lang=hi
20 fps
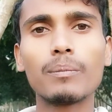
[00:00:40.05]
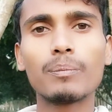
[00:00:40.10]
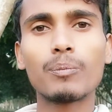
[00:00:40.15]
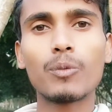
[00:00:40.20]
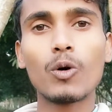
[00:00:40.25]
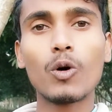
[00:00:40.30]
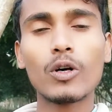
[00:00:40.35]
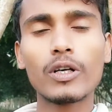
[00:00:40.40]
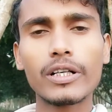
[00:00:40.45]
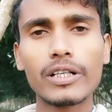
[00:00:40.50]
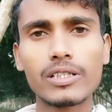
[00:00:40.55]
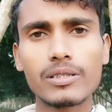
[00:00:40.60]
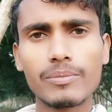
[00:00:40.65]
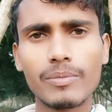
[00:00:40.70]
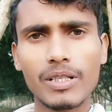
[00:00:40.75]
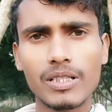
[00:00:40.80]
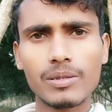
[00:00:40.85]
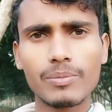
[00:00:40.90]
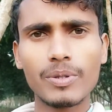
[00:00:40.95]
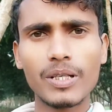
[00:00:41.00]
पोर्ट
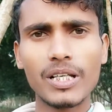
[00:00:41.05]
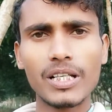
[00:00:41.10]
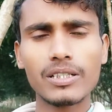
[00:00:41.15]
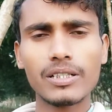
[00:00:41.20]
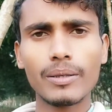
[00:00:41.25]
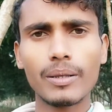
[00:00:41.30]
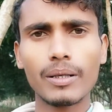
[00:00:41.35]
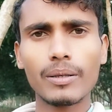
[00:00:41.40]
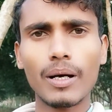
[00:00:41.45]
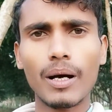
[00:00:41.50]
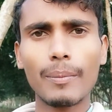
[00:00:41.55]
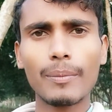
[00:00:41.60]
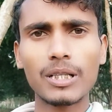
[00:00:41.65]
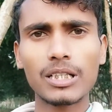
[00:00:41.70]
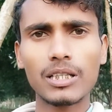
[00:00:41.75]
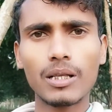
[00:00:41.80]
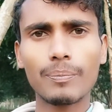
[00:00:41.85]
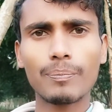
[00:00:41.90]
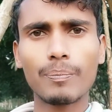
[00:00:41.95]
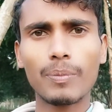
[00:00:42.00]
एसएमएस भेजने का
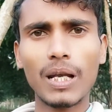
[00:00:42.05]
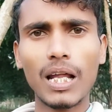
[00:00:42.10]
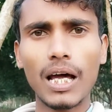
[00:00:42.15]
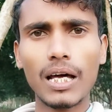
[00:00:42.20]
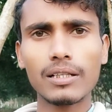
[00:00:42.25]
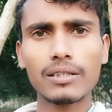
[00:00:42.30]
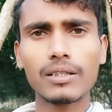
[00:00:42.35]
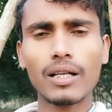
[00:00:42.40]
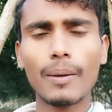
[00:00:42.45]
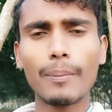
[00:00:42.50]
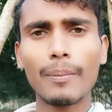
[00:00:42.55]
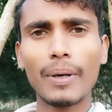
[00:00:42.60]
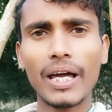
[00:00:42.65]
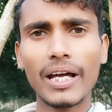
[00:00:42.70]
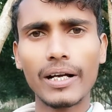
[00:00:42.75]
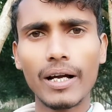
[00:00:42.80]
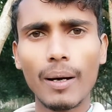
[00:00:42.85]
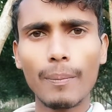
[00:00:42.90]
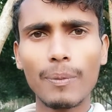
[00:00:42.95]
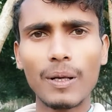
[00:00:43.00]
मतलब प्लान था
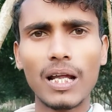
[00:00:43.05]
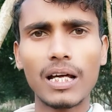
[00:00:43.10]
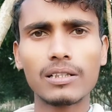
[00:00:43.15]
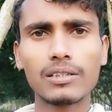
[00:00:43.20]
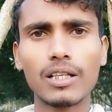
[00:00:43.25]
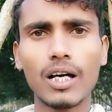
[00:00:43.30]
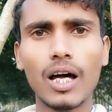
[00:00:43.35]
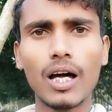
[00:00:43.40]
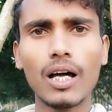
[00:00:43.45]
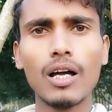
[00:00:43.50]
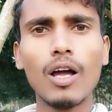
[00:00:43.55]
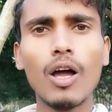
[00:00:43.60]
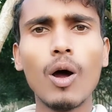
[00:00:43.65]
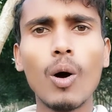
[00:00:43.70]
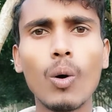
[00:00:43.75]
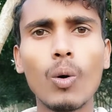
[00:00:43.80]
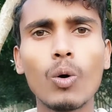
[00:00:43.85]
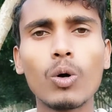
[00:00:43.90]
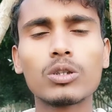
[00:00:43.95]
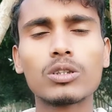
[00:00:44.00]
महंगा प्लान था
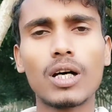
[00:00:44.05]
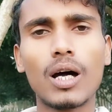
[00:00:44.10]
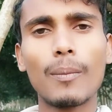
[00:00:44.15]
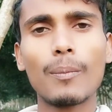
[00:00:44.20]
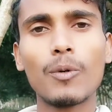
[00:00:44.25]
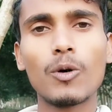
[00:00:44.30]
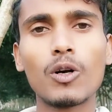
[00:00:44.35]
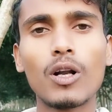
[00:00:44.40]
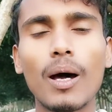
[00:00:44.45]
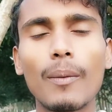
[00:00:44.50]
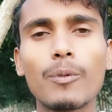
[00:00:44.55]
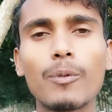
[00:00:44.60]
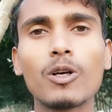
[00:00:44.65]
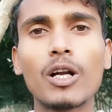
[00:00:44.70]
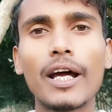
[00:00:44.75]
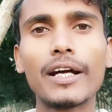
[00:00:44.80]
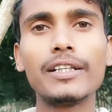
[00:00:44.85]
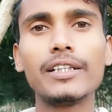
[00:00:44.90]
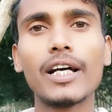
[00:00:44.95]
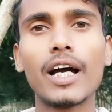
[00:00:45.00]
वो था वोडाफोन
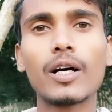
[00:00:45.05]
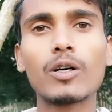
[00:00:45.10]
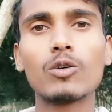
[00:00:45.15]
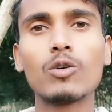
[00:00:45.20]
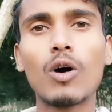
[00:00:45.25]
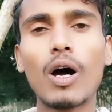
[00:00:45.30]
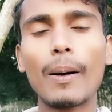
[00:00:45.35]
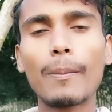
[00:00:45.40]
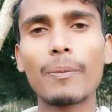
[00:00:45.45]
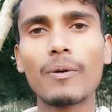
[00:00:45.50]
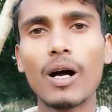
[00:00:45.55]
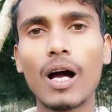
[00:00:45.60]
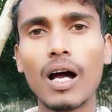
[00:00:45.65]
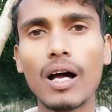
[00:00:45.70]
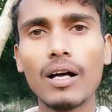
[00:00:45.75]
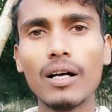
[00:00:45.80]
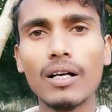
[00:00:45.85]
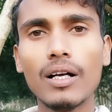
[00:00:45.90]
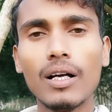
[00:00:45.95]
आइडिया को आपका